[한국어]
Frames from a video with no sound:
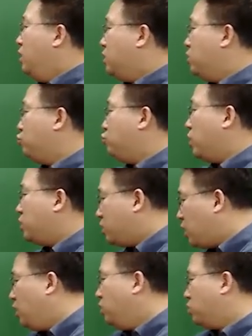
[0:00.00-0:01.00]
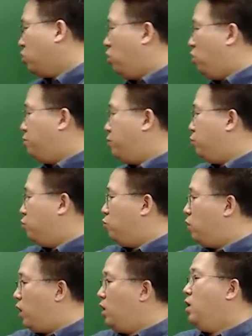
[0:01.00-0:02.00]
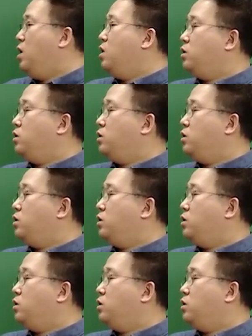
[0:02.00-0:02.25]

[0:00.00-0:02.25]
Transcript: 그 두 가지가 저비용과